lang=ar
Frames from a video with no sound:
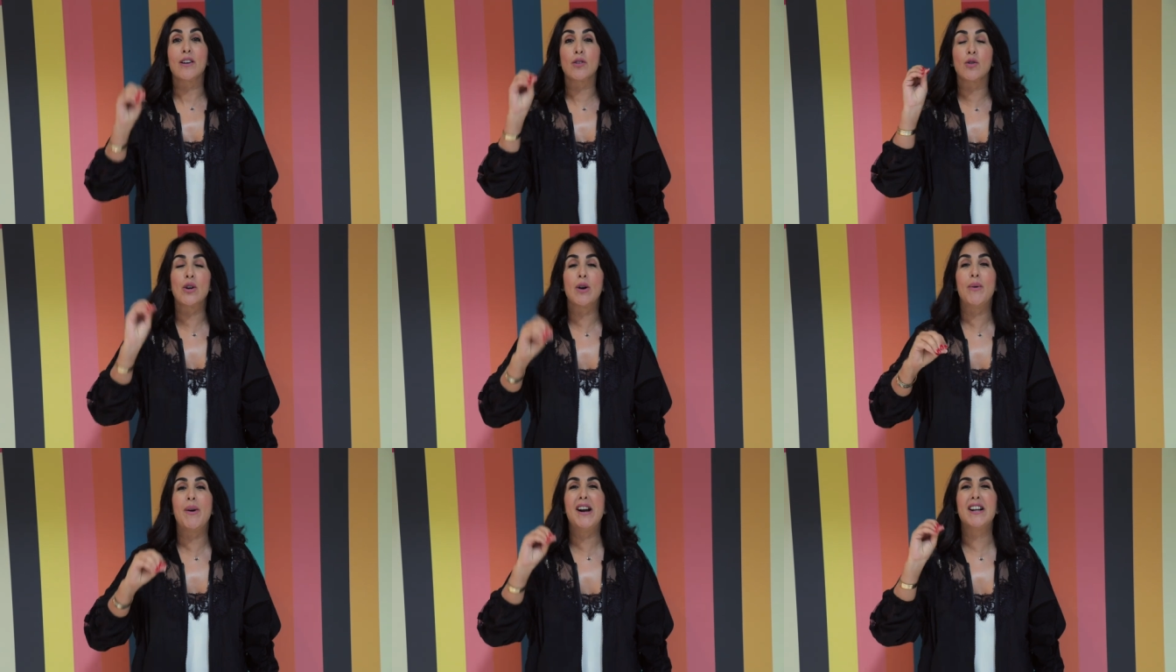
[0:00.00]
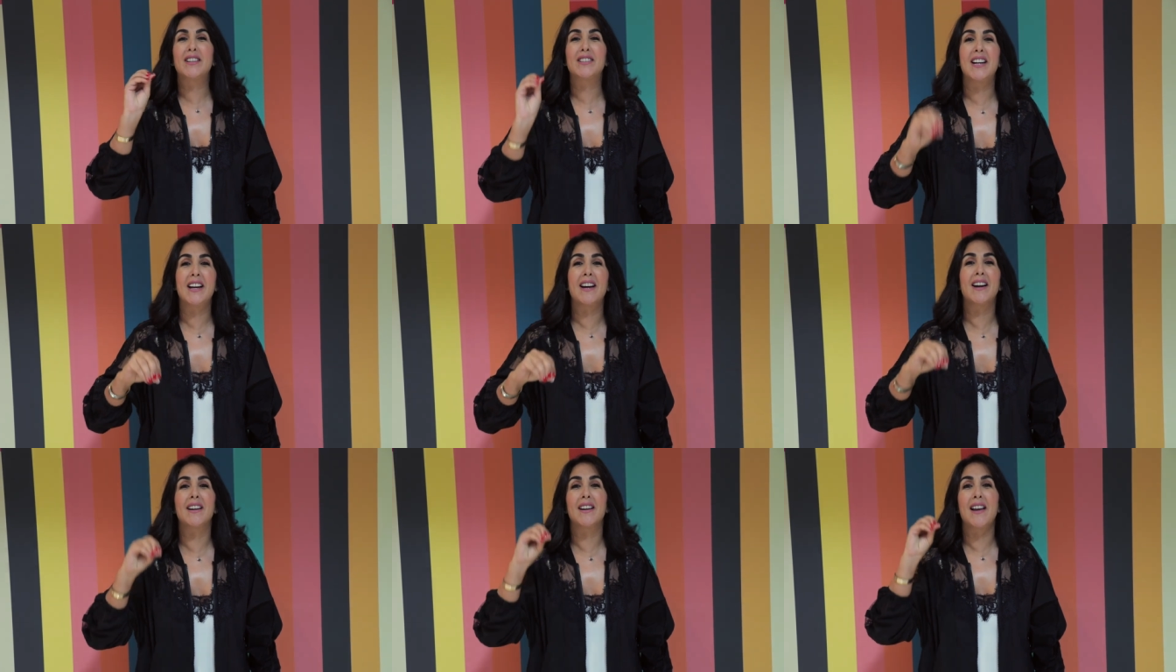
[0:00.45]
كل واحد
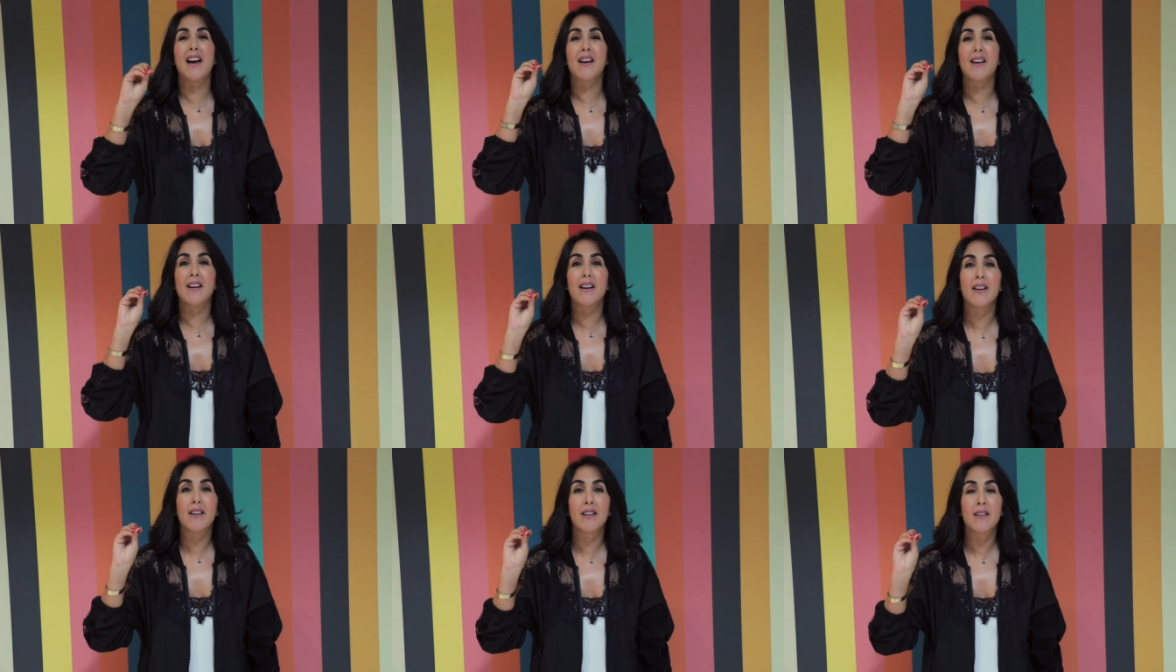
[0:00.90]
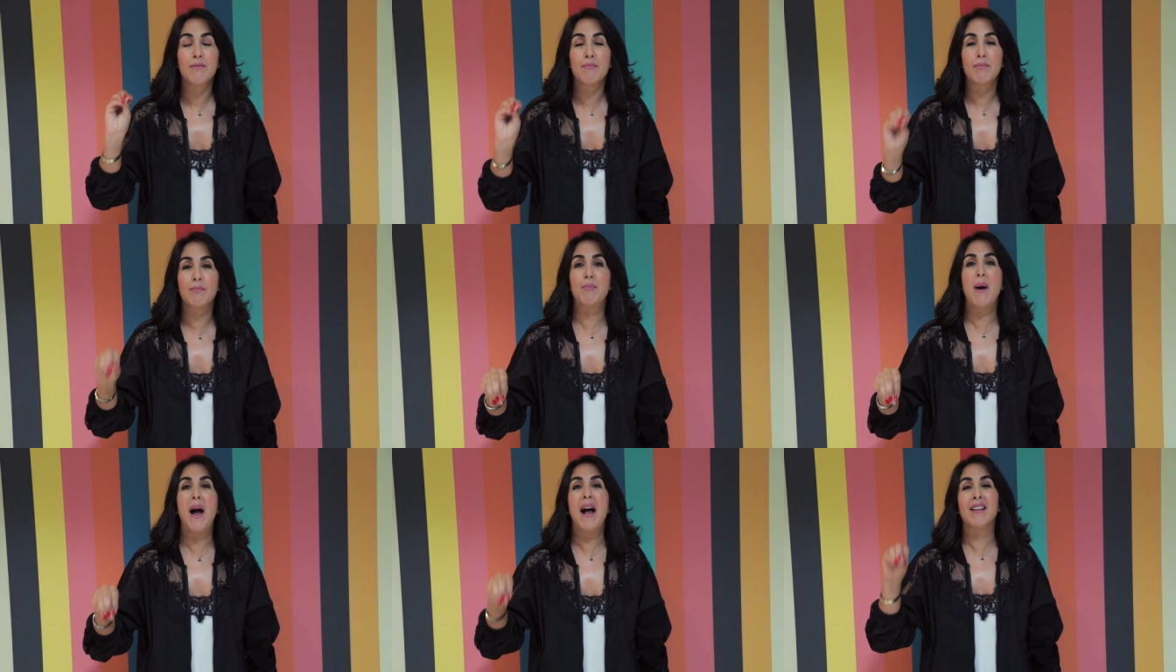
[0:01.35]
كيخلق
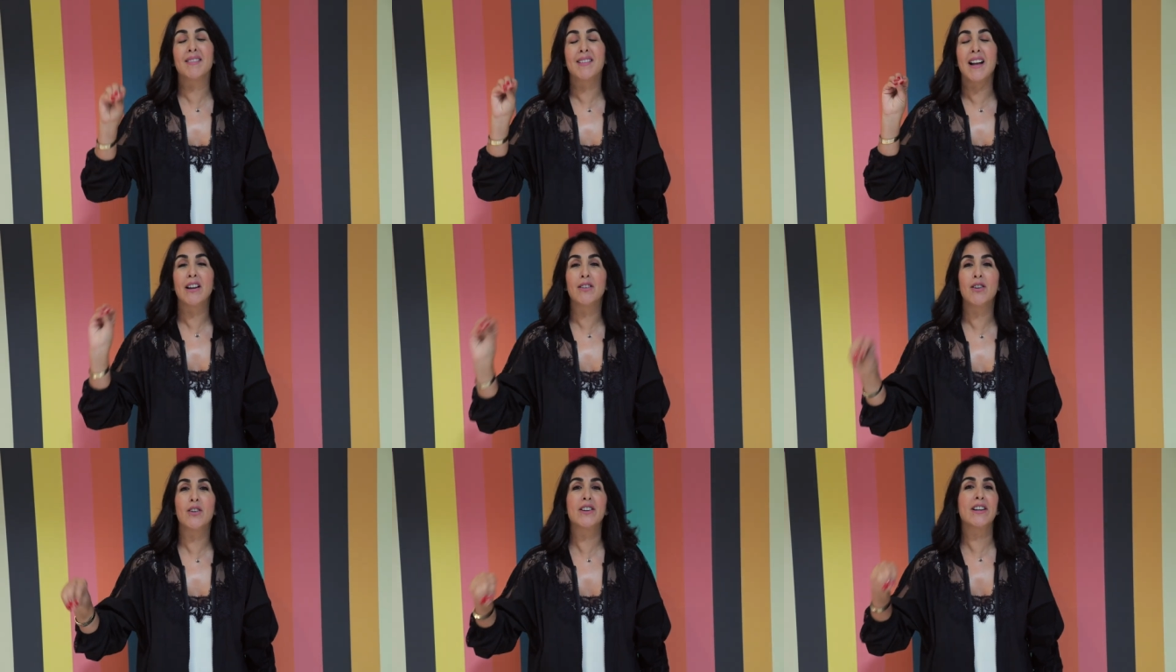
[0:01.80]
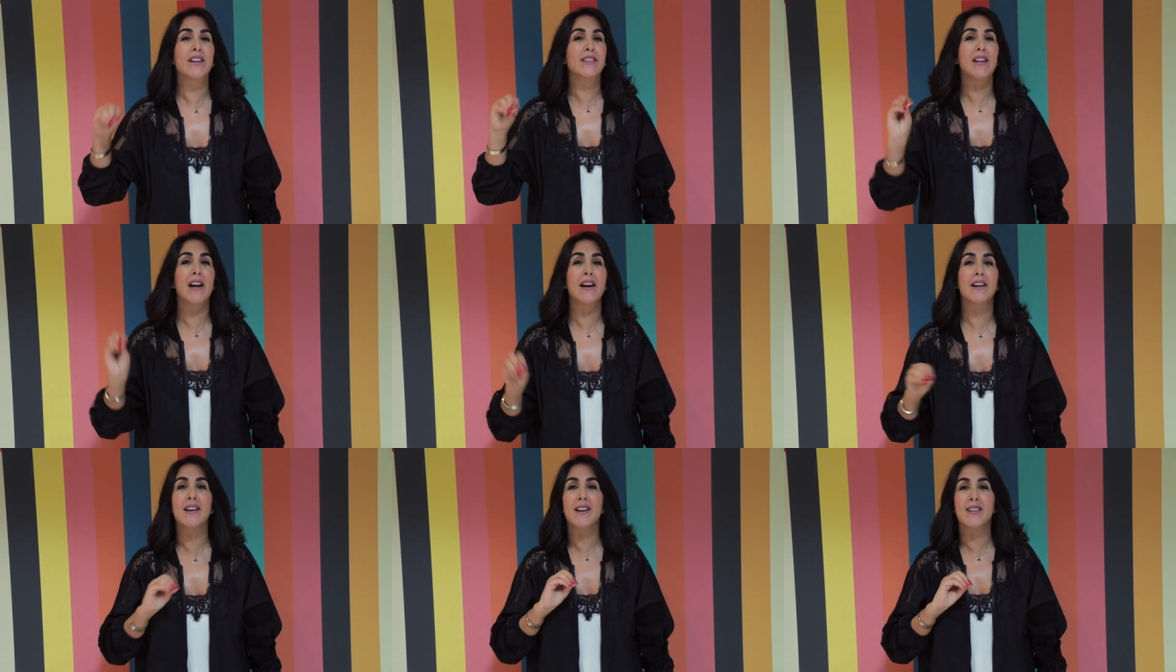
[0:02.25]
بان طالون اللي
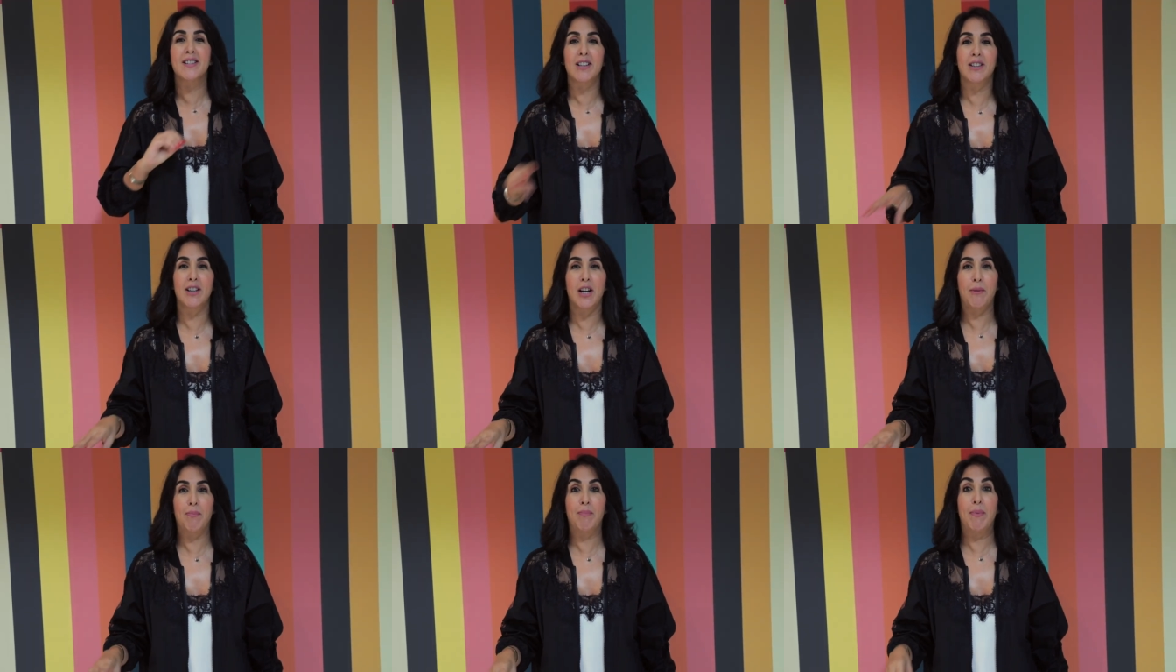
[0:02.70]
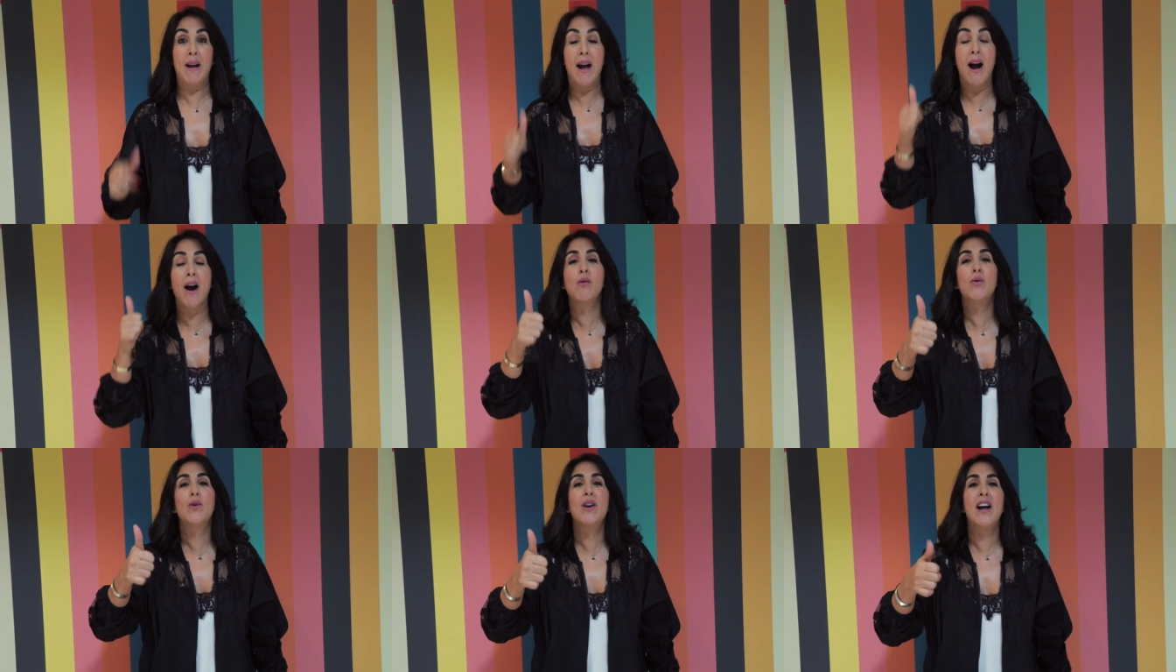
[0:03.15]
عطاه ليه سيدي ربي
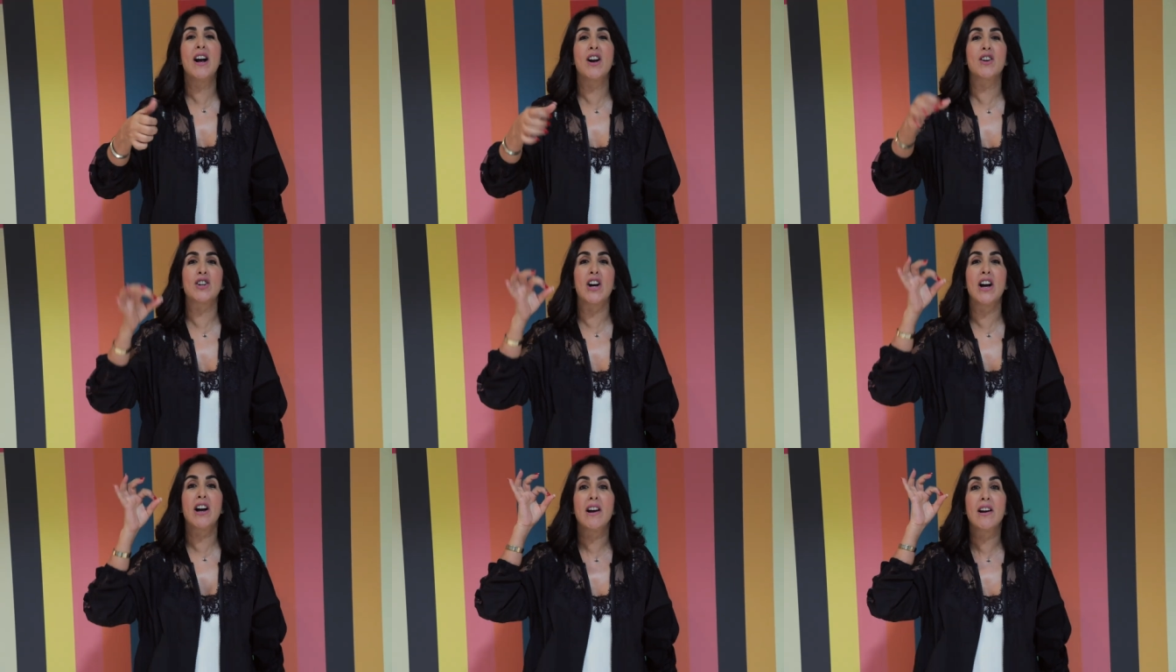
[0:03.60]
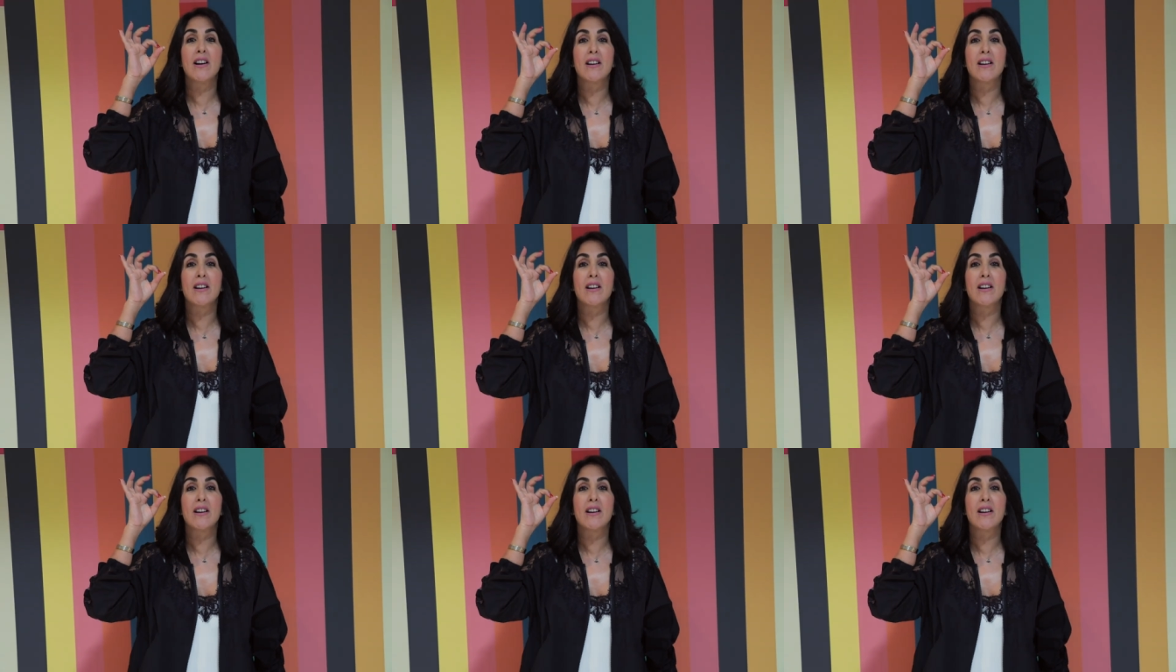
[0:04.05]
اول حاجه